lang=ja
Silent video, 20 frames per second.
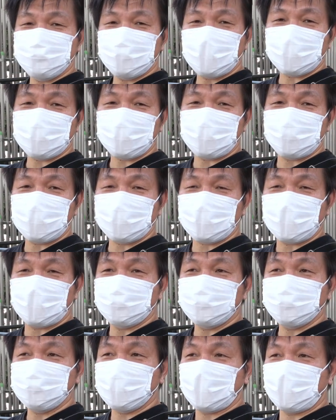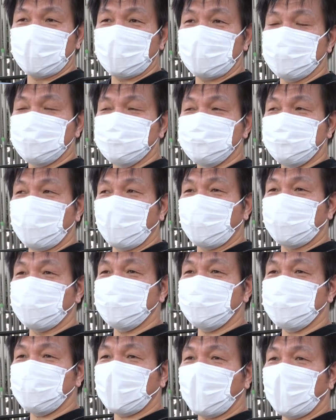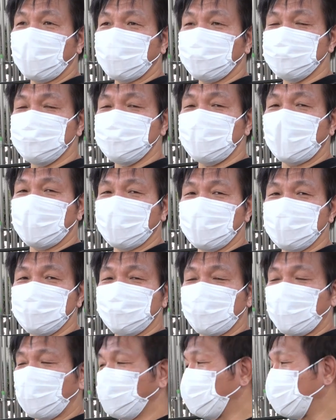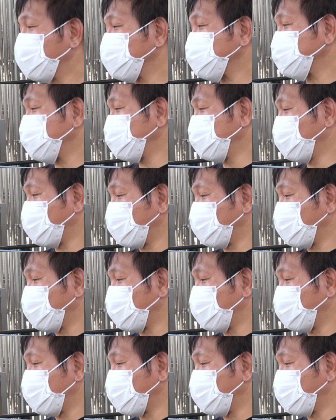あ分かった分かったじゃあ5分間ぐらい泳がしてみよ